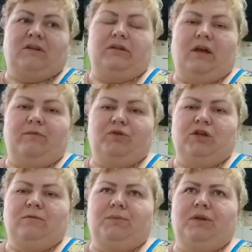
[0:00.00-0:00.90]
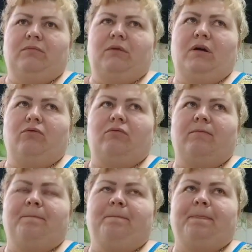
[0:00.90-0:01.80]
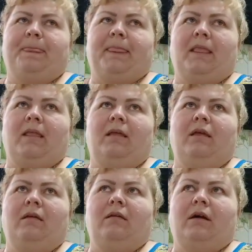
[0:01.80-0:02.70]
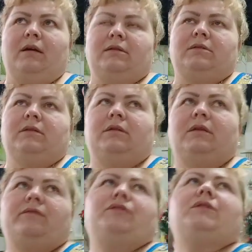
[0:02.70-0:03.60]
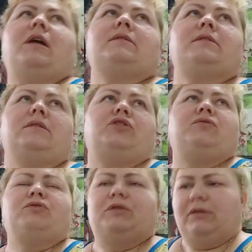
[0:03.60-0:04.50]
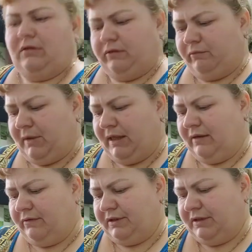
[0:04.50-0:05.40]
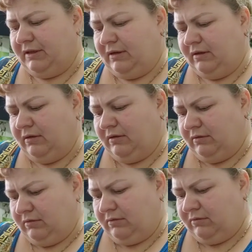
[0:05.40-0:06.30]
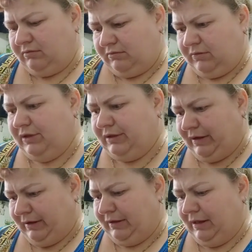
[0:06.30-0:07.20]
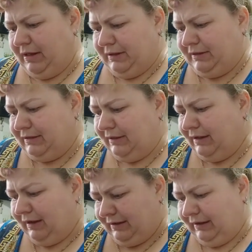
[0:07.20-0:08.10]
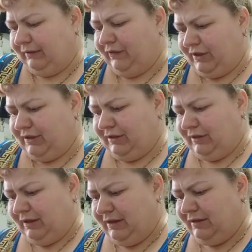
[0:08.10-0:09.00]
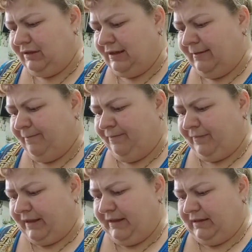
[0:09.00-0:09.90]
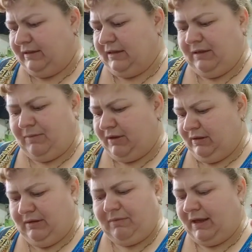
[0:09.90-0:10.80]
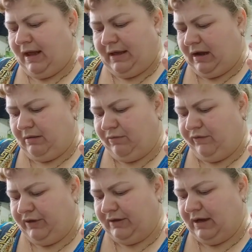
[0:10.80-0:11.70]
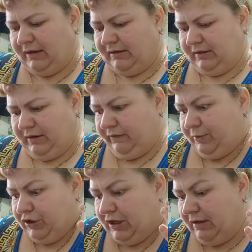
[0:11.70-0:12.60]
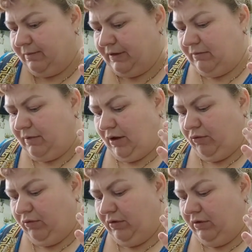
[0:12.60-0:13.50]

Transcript: Тогда я вообще не понимаю. А если это их вентиляция, для чего тогда в моей квартире дырка это есть, отверстие это есть, если это не моя, не моя якобы вентиляция? Я вообще не понимаю.